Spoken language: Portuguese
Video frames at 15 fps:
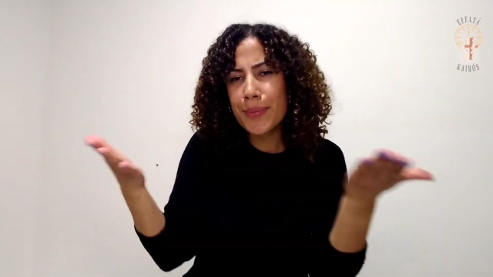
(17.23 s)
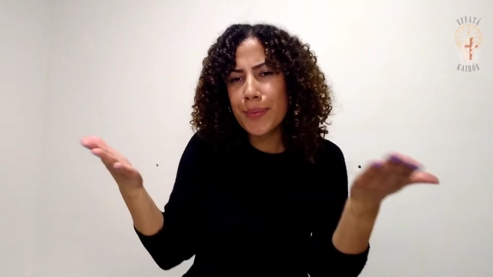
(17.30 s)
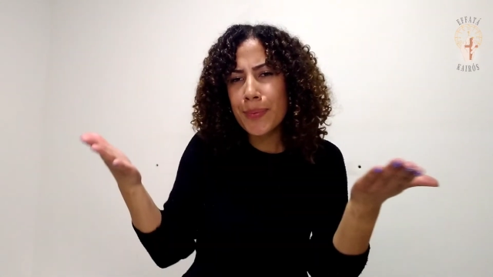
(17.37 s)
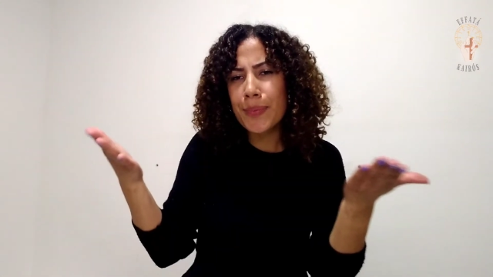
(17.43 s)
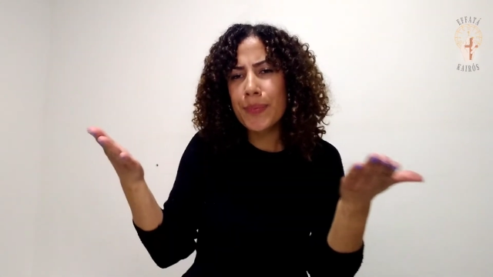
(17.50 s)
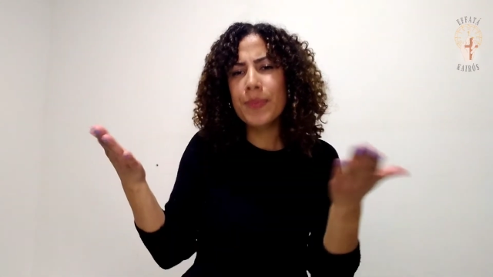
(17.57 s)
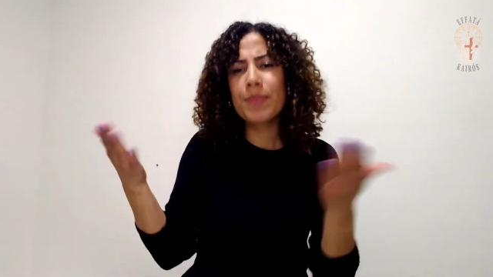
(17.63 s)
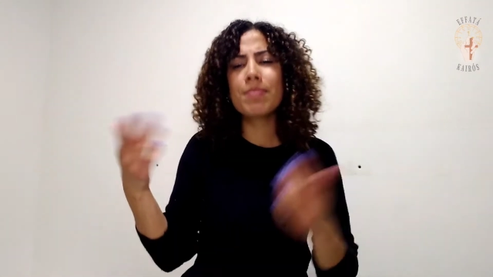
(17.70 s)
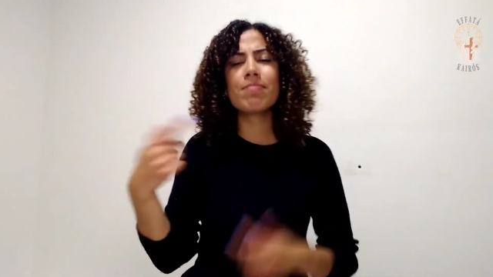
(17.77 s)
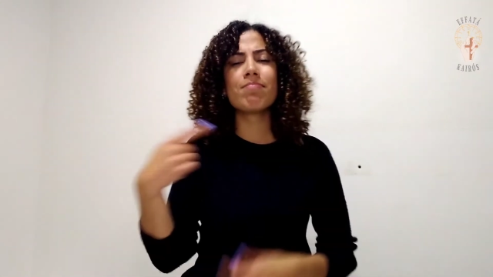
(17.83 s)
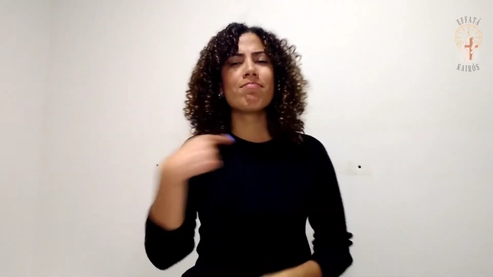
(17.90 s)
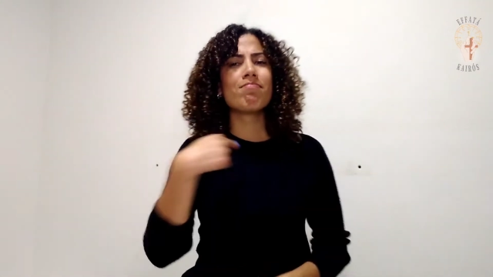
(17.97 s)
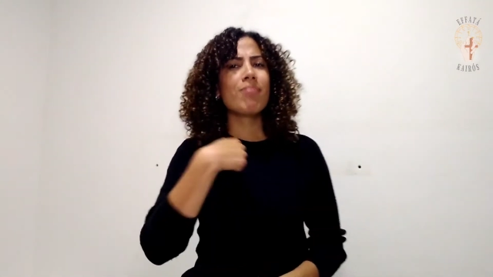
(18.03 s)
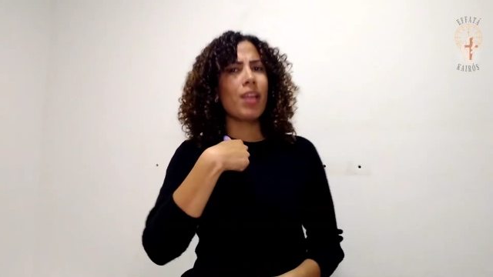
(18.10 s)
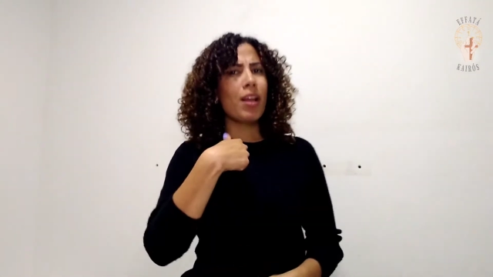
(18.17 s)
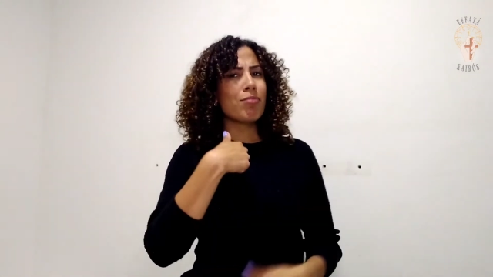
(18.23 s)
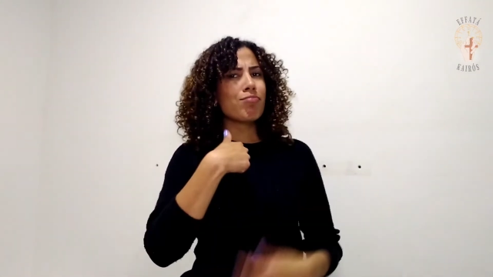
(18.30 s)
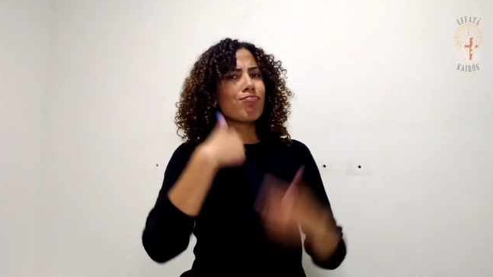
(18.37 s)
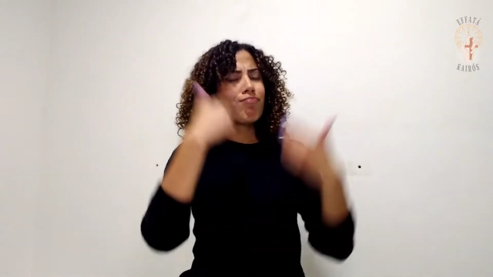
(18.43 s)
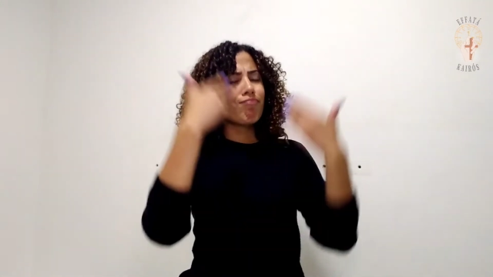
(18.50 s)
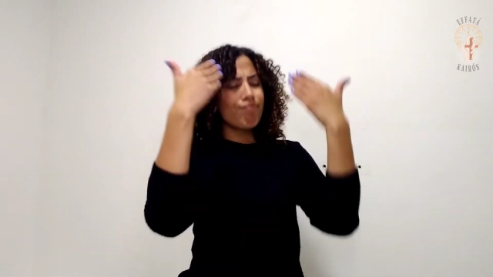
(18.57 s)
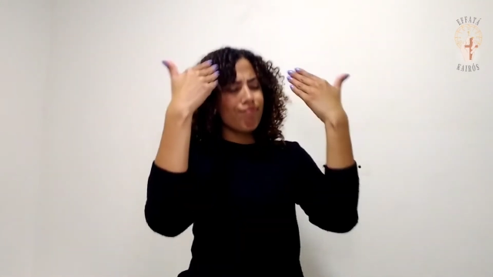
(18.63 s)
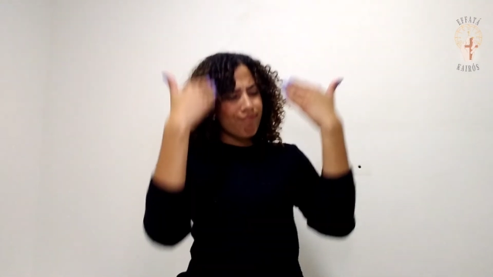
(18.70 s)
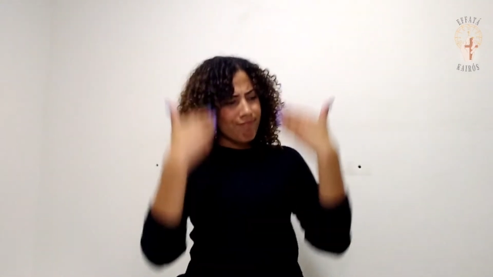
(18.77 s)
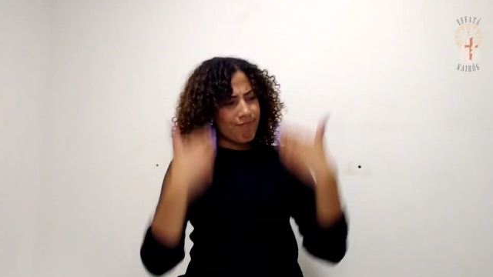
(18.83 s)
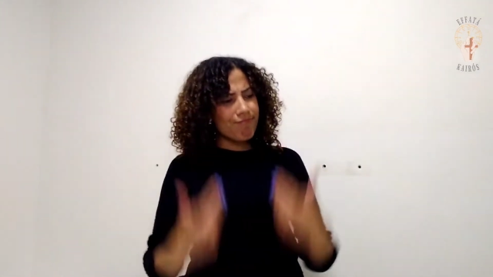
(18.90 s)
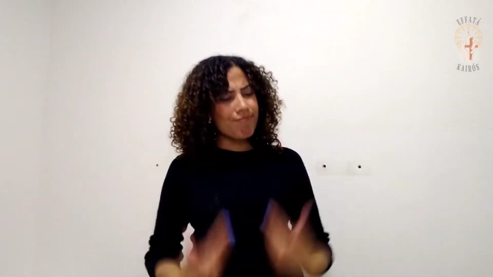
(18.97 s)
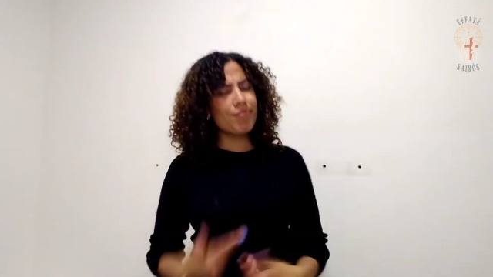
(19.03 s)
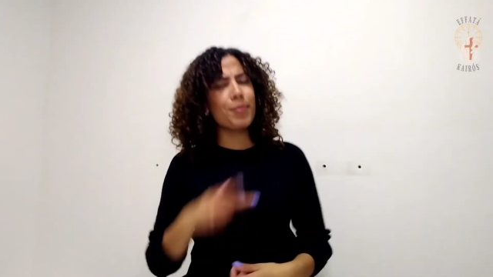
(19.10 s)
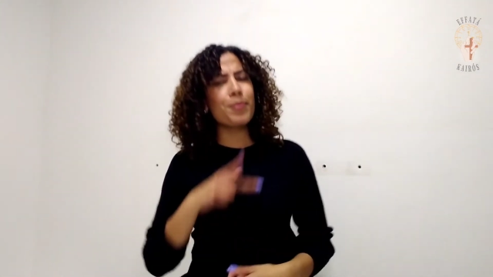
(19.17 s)
eu, Paulo,
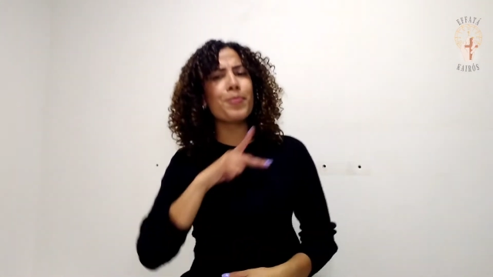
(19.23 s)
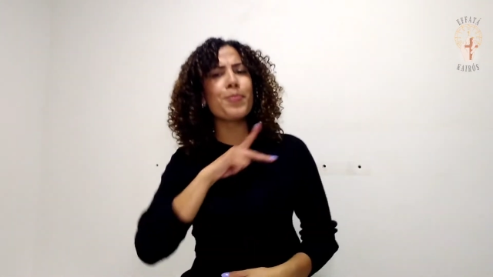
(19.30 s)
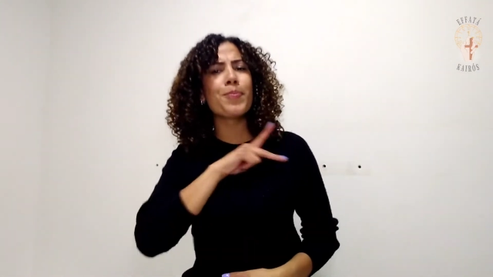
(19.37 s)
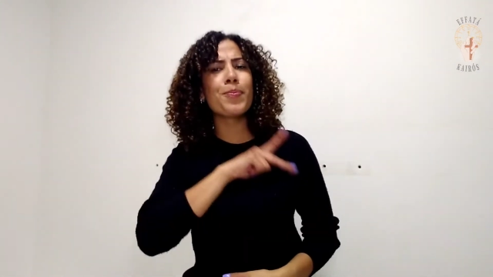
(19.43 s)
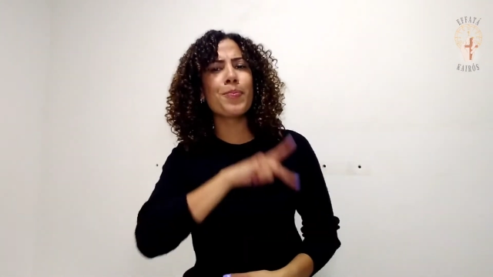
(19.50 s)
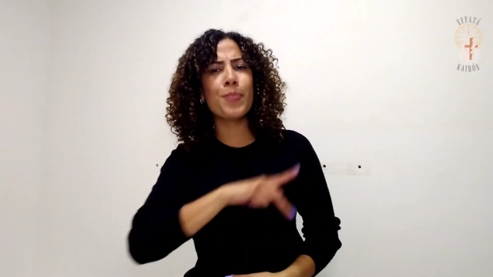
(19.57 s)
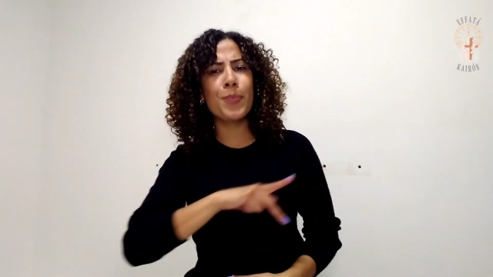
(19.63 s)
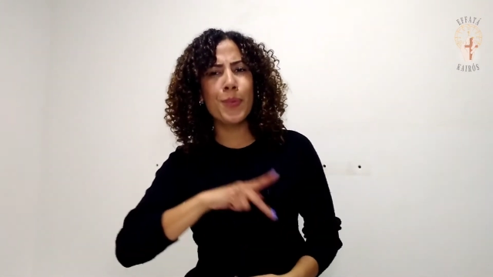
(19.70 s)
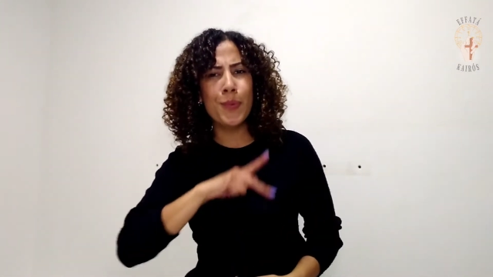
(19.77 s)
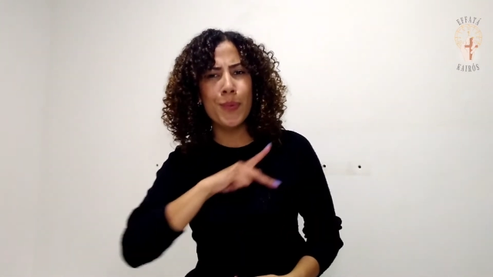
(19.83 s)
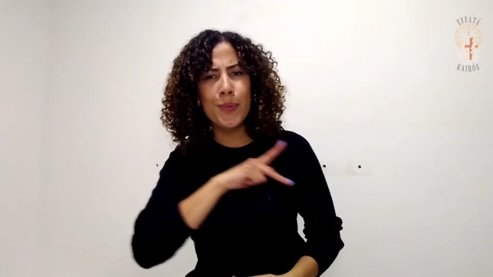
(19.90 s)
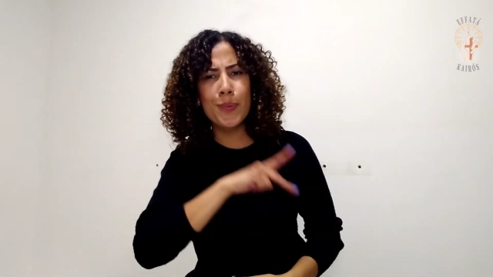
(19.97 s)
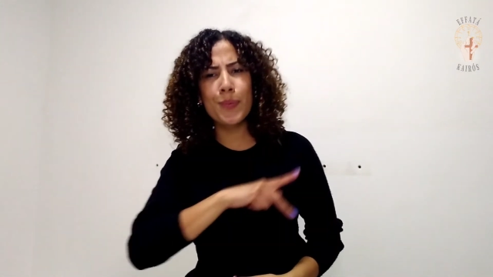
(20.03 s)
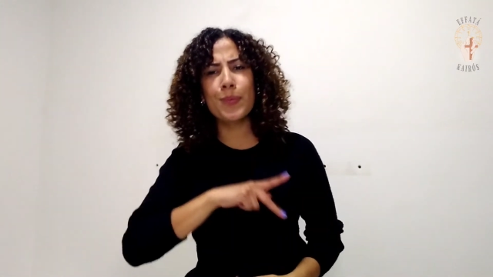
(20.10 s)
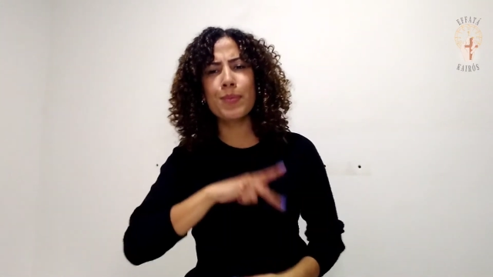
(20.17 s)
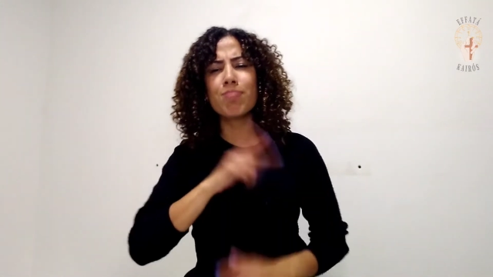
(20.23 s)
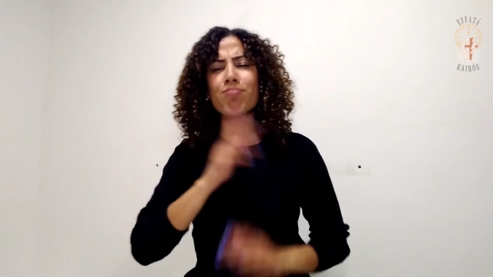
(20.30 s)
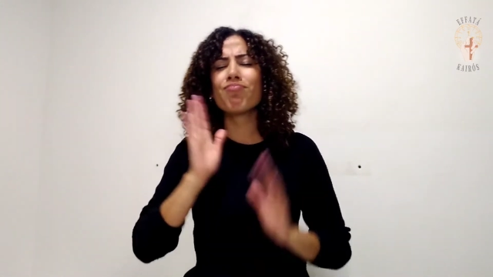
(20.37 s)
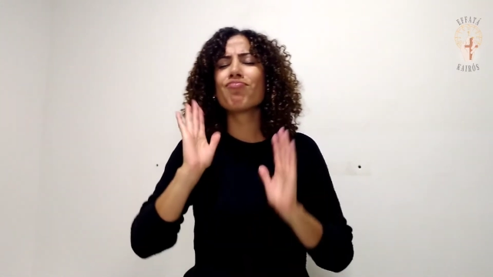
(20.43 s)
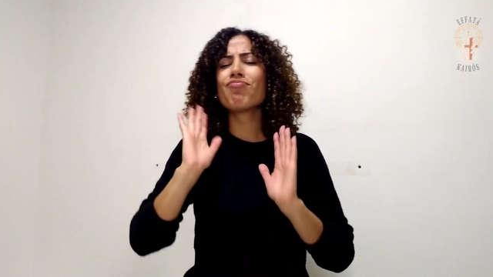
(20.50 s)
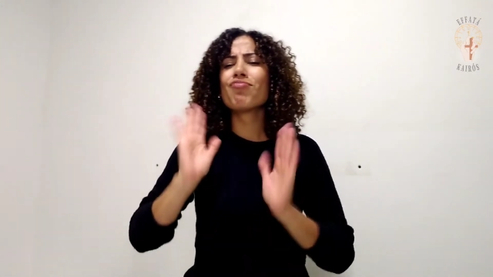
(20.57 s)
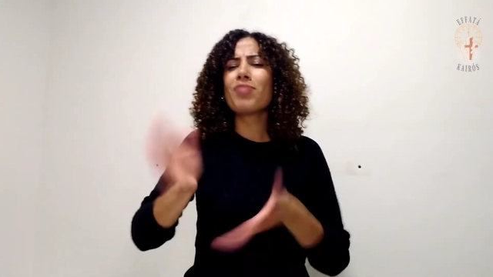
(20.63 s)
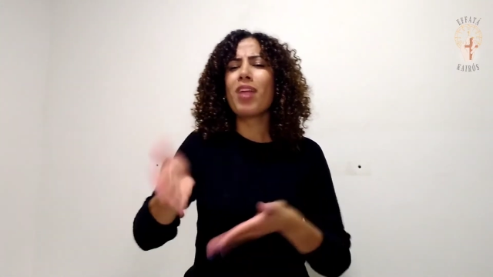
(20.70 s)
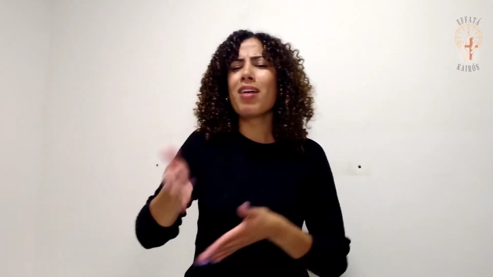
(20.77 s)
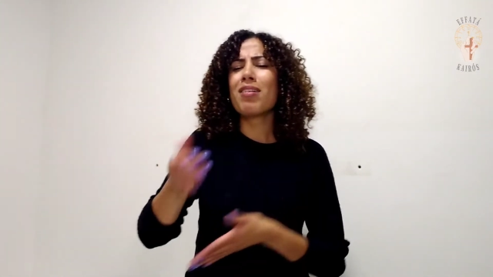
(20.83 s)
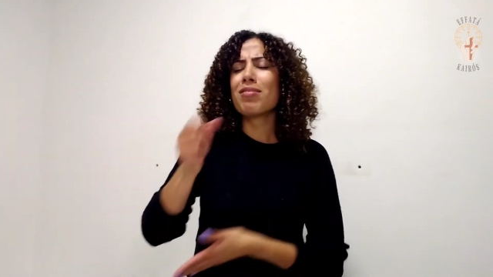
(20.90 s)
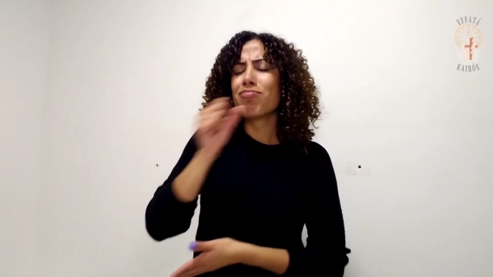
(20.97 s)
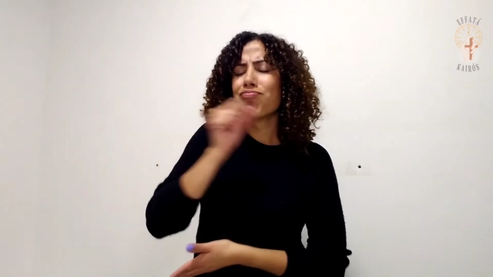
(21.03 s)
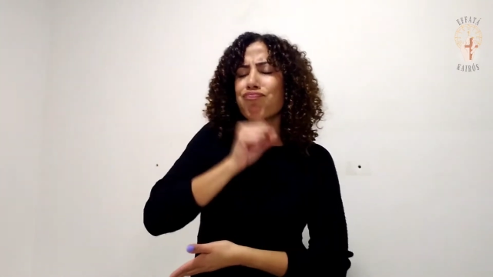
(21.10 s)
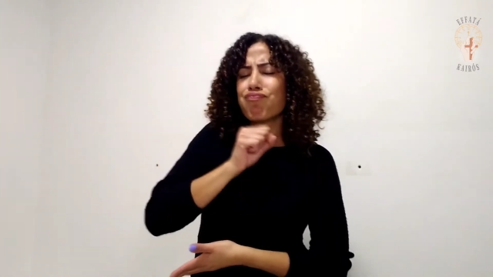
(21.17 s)
velho como
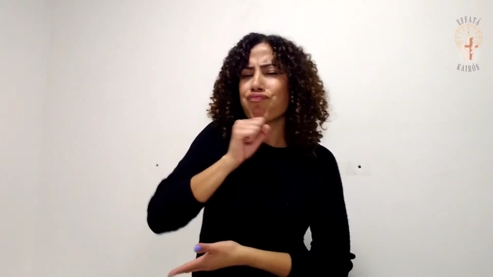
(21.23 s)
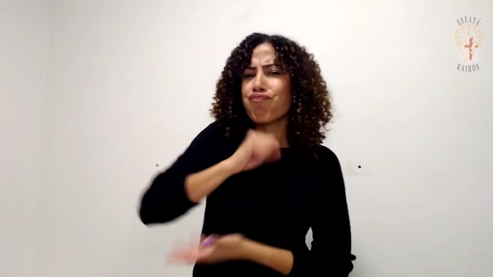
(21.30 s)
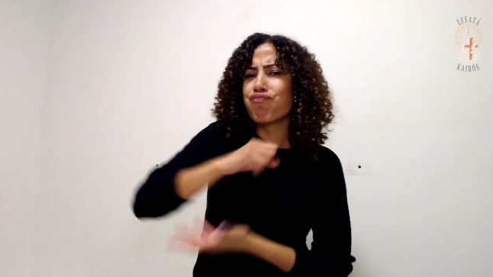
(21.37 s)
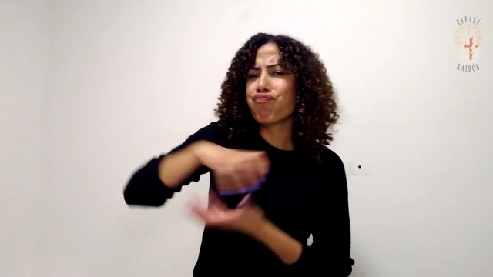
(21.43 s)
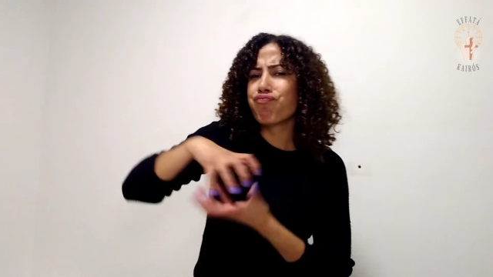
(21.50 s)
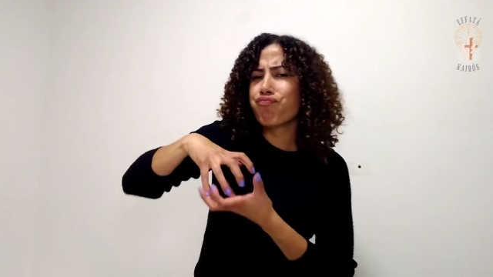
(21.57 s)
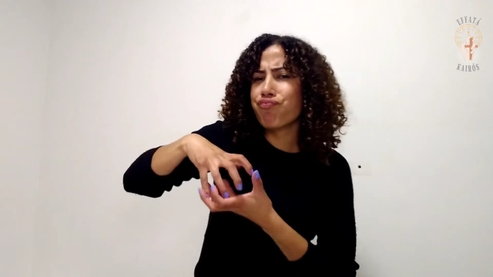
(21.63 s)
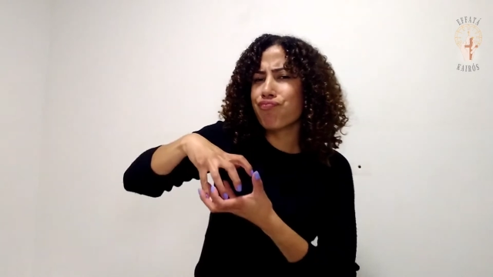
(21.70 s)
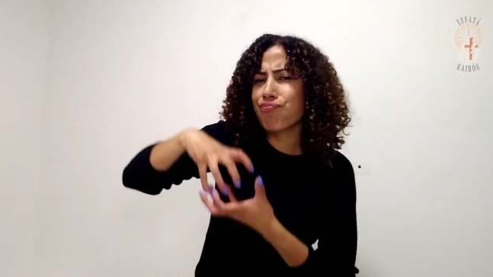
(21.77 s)
estou,